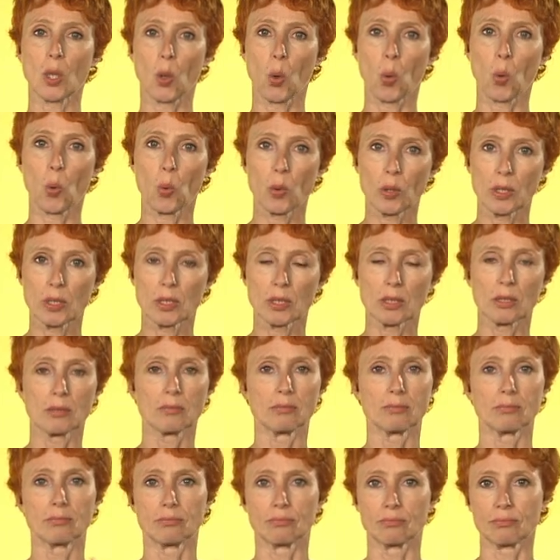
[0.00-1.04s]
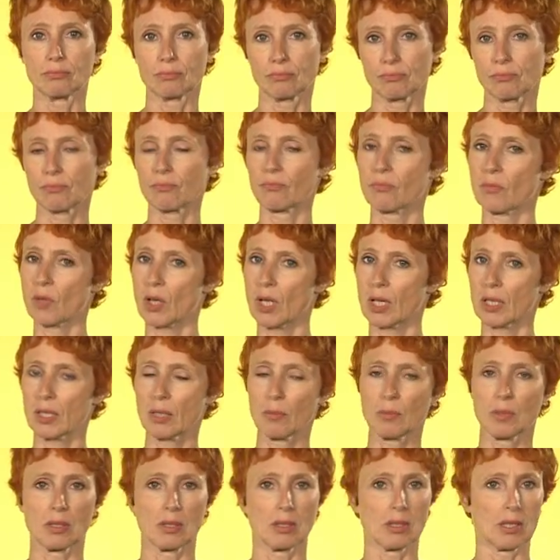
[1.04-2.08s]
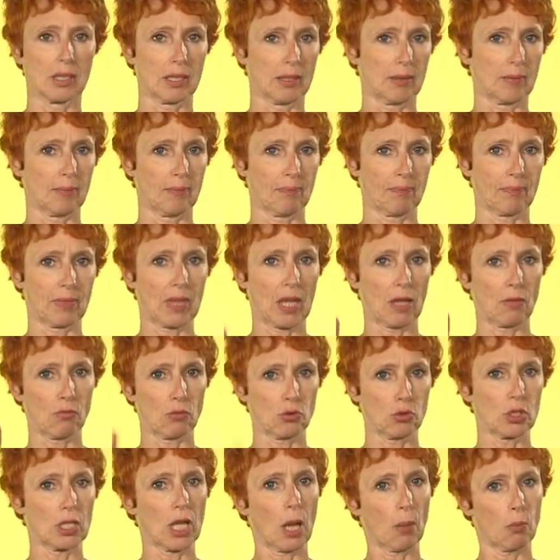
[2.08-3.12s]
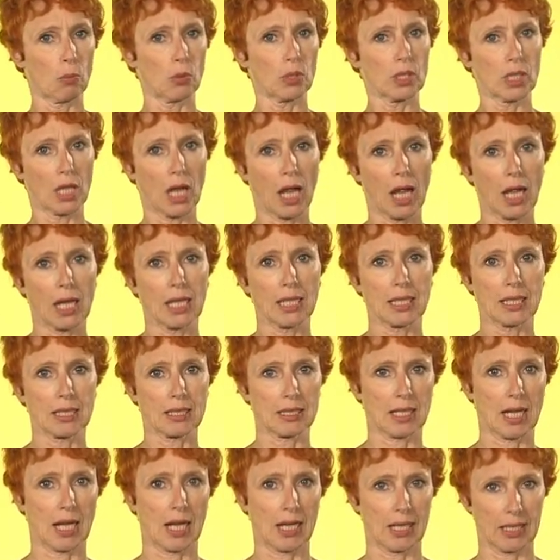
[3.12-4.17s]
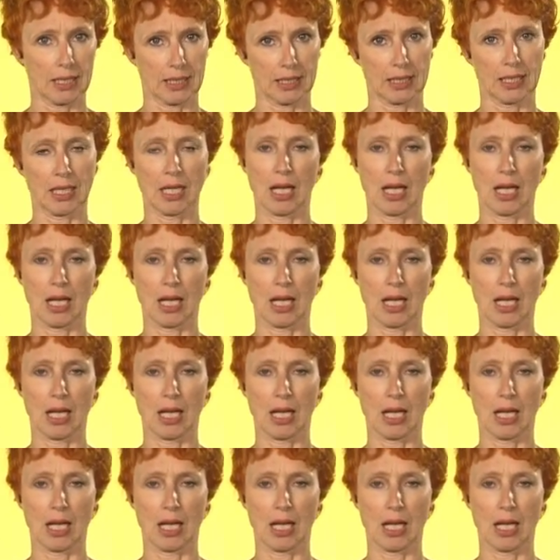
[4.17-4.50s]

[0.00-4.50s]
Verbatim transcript: von uns die Möglichkeit äh, bekommen, so eine kleine Beratung